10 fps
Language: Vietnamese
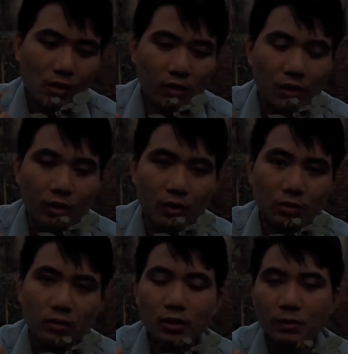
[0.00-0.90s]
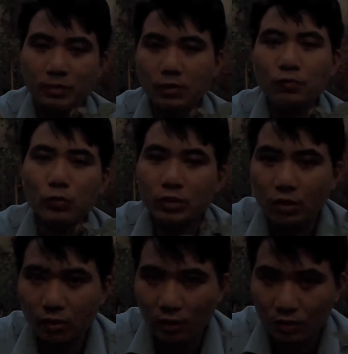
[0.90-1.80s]
uh, mình rất vui
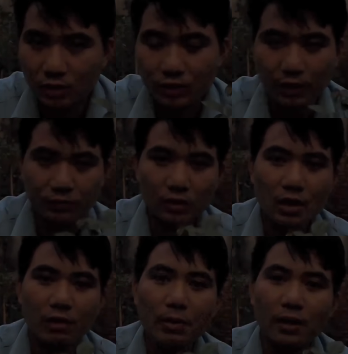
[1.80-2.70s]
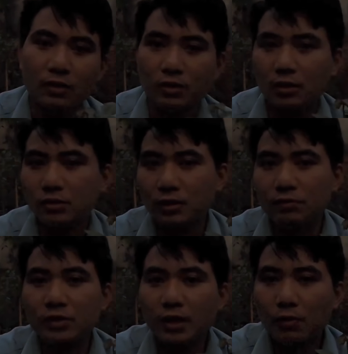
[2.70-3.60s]
được à, chia sẻ với tất cả các bạn à, những cái
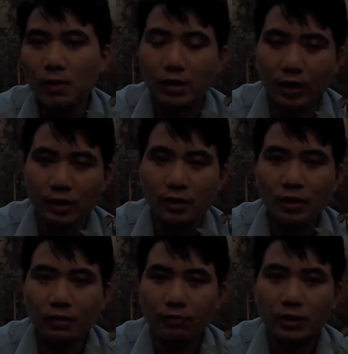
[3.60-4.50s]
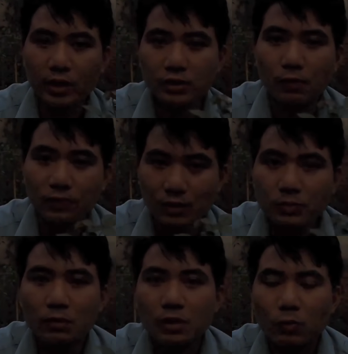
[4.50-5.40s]
video hàng ngày và cách trồng và chăm
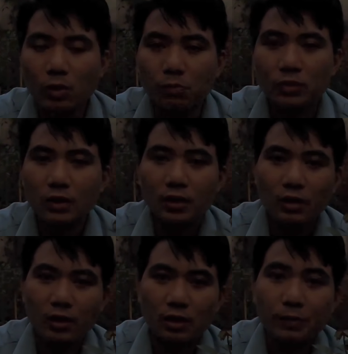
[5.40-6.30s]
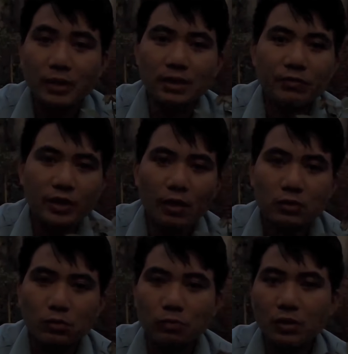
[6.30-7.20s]
sóc cây hoa hồng à, các bạn xem video
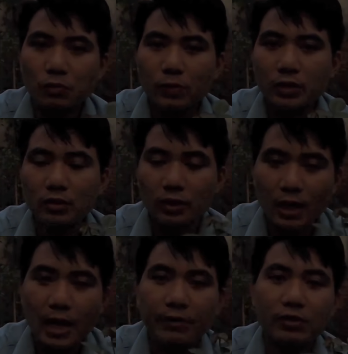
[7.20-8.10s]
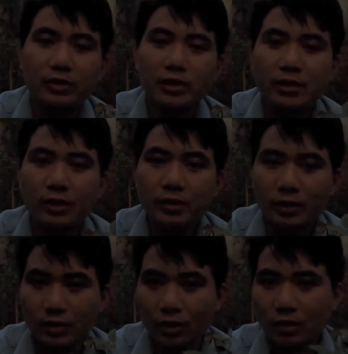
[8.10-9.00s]
thì cũng đừng quên like và đăng ký kênh
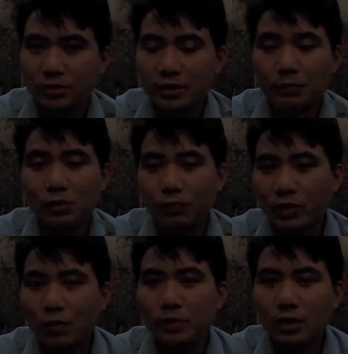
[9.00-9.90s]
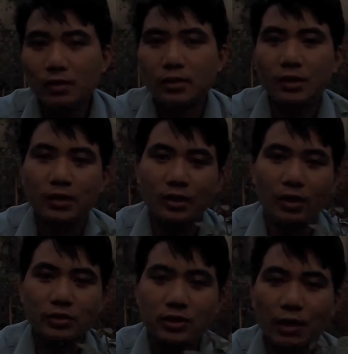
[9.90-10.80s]
để à, xem nhiều video mới nhất
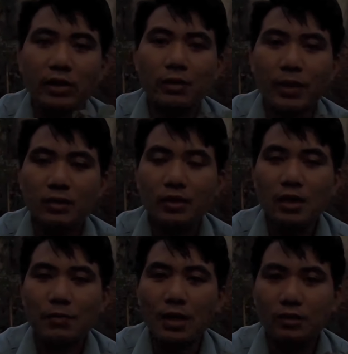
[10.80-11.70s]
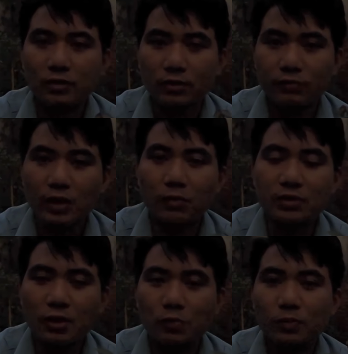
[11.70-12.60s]
à, xin chào và hẹn gặp lại tất cả các bạn ở video lần
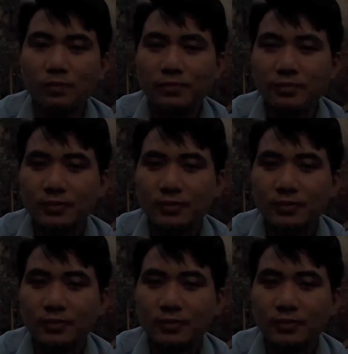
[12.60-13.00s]
sau